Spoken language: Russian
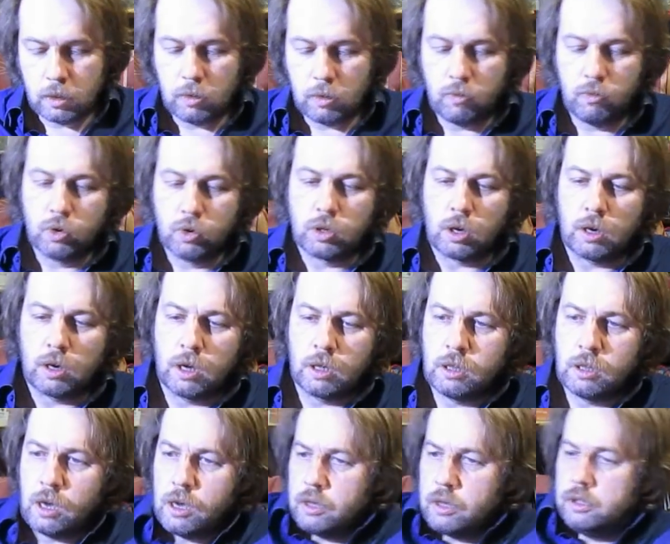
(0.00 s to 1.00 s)
Вот. А
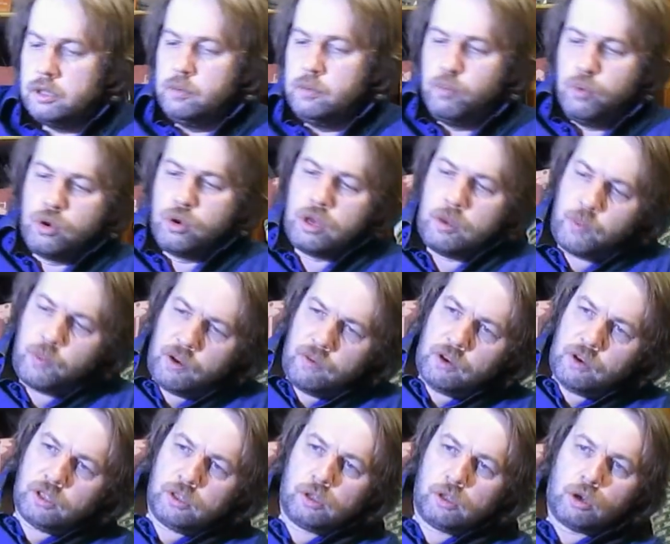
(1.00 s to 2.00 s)
когда я с Японии
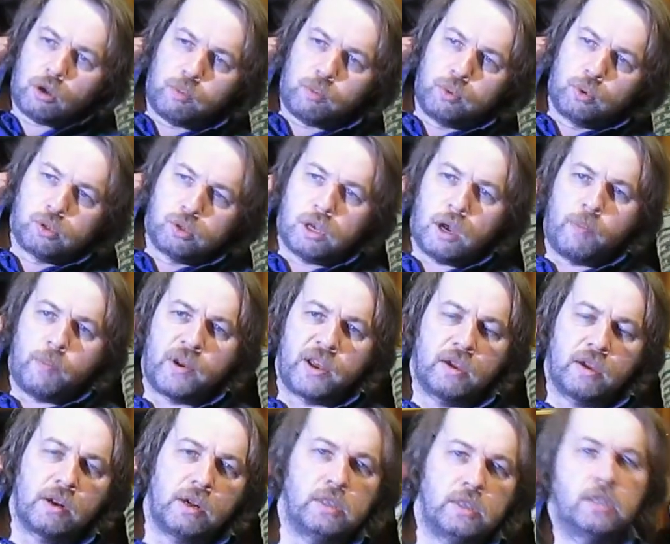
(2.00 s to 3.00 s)
привозил корпуса,
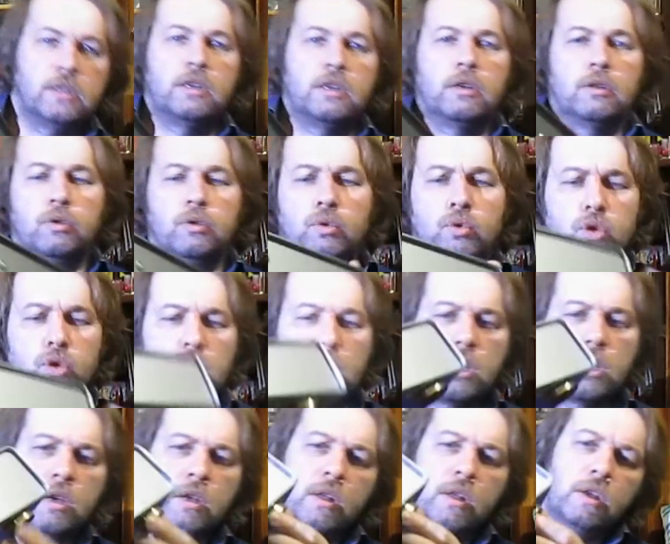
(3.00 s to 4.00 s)
прекрасные
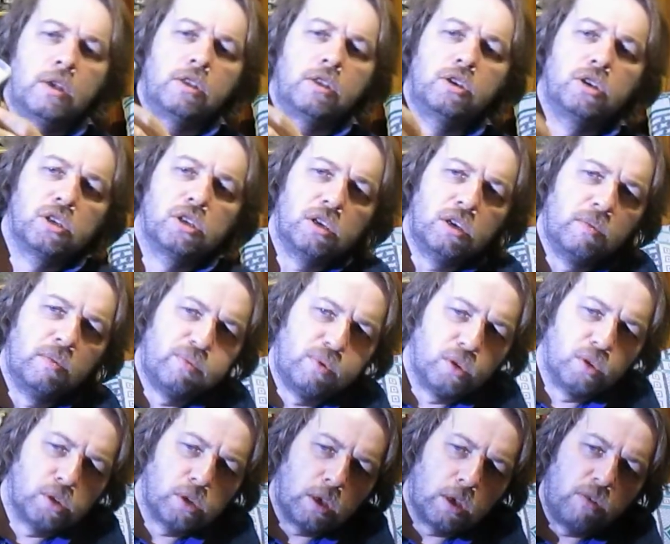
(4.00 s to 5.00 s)
ножки, те же
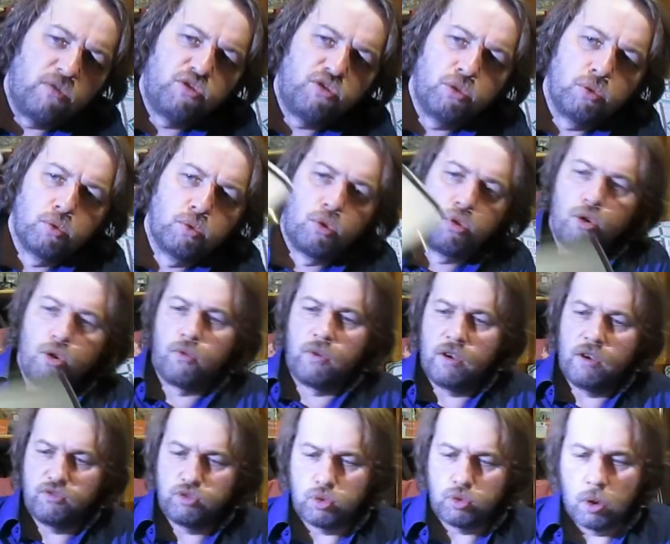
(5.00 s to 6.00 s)
японские, все
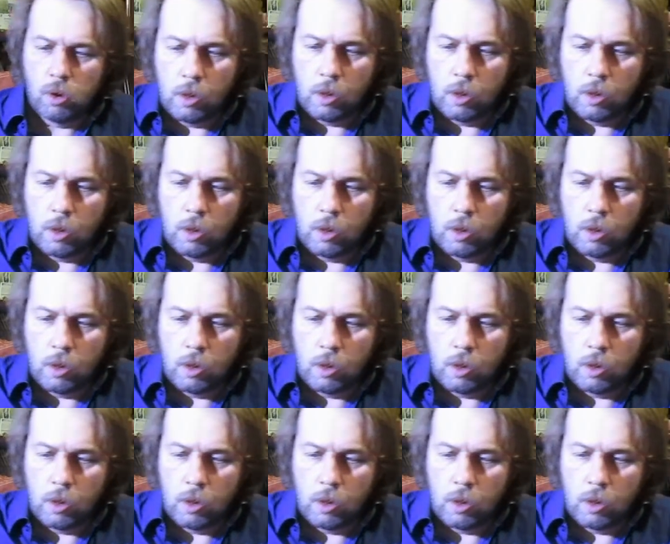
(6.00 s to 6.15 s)
нулевое, все.